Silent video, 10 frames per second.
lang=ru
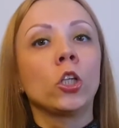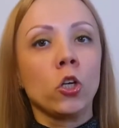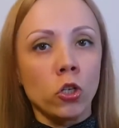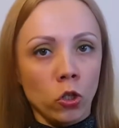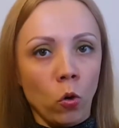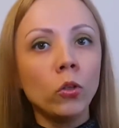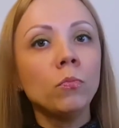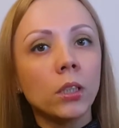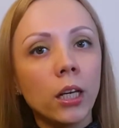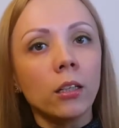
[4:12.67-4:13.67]
На что
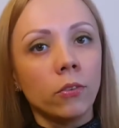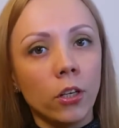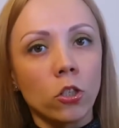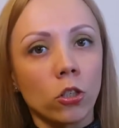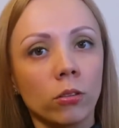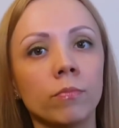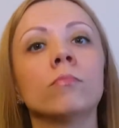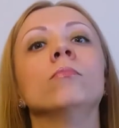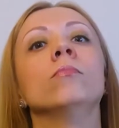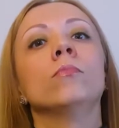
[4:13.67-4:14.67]
он мне ответил,
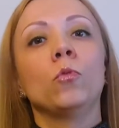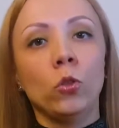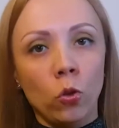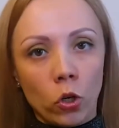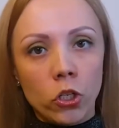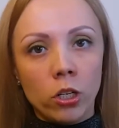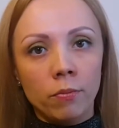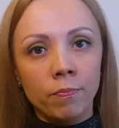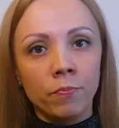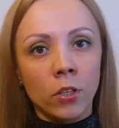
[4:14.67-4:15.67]

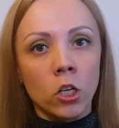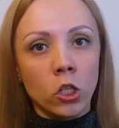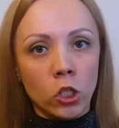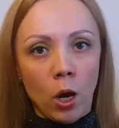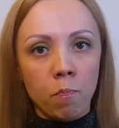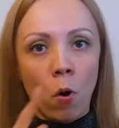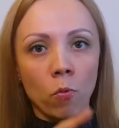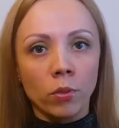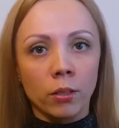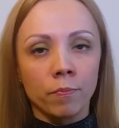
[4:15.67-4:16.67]
доча,
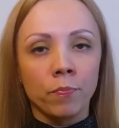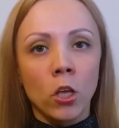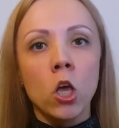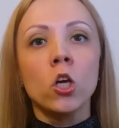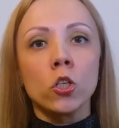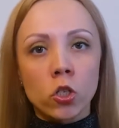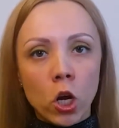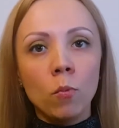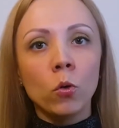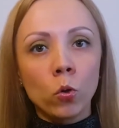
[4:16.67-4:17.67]
запомни,
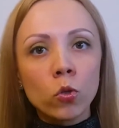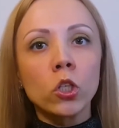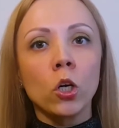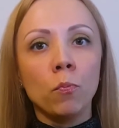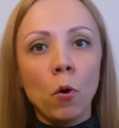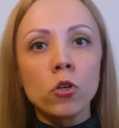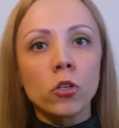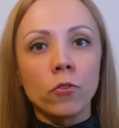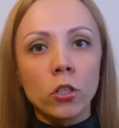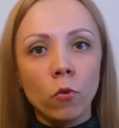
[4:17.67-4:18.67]
чем у русских
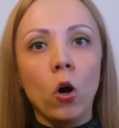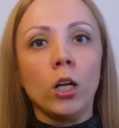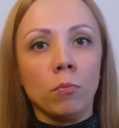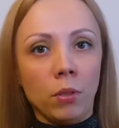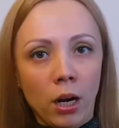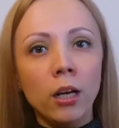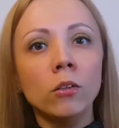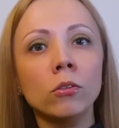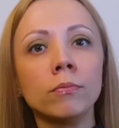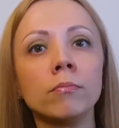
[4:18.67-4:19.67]
больше всего
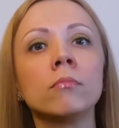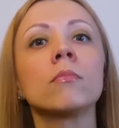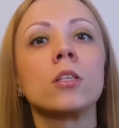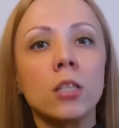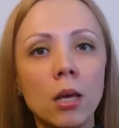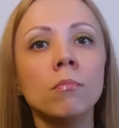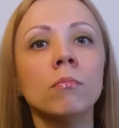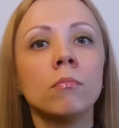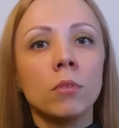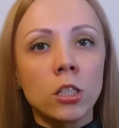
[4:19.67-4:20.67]
отбирают,
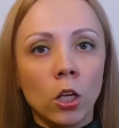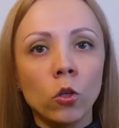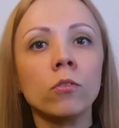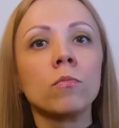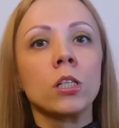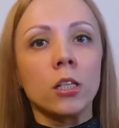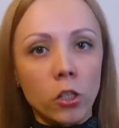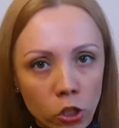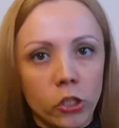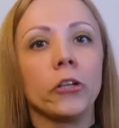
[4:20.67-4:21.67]
тем мы
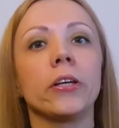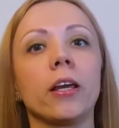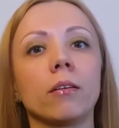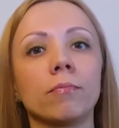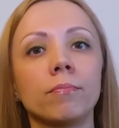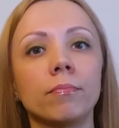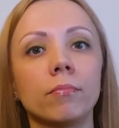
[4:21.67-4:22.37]
становимся сильнее.